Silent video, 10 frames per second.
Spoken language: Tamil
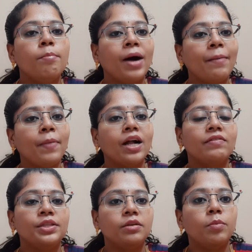பாப்பாவுக்கு
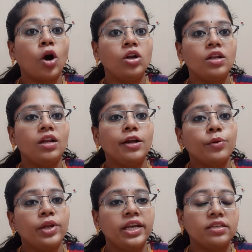வந்து பாட்டிலில்
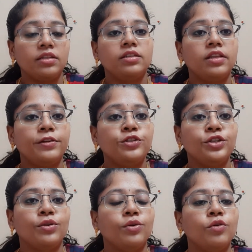குடிக்கிறதுக்கு
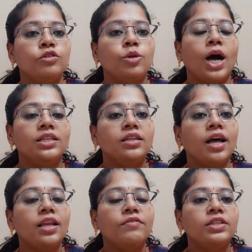தெரிஞ்சிருக்கணும் ஸோ
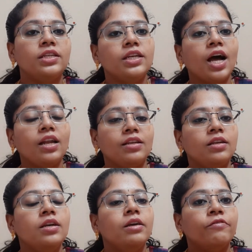அதனால வந்துட்டு நான்
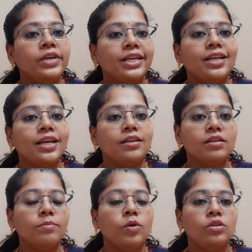வீட்டில்
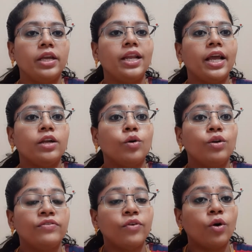இருக்கும்போதே லைக்
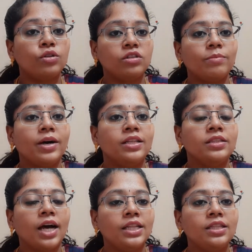ஒரு ஃபோர்த்
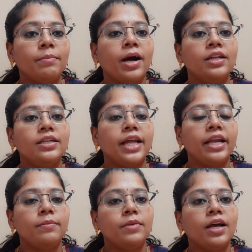மந்த் அந்த மாதிரி
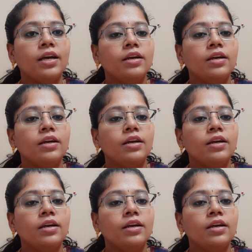டைமில்